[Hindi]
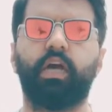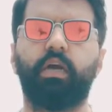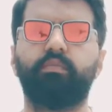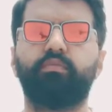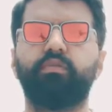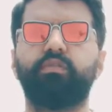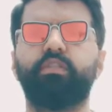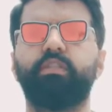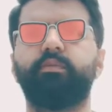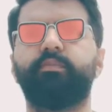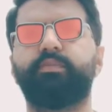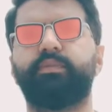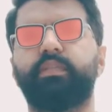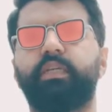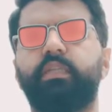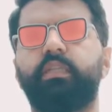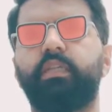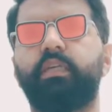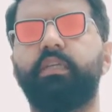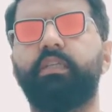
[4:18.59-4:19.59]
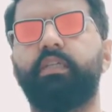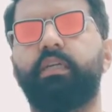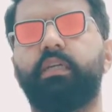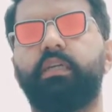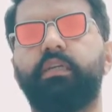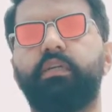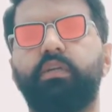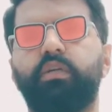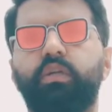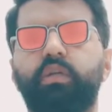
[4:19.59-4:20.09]
आपको चीज़ पसंद नहीं
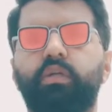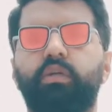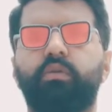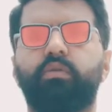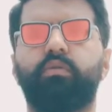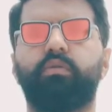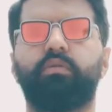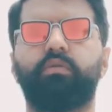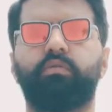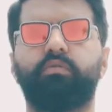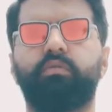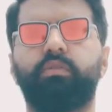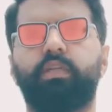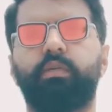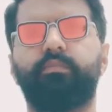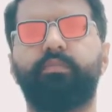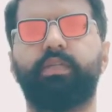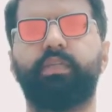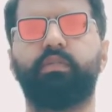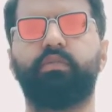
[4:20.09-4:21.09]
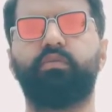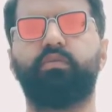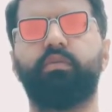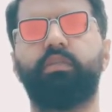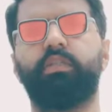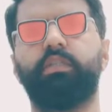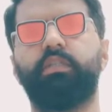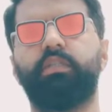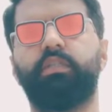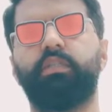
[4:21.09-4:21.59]
आए और उनके पास
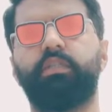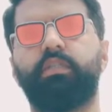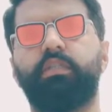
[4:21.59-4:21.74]
कोई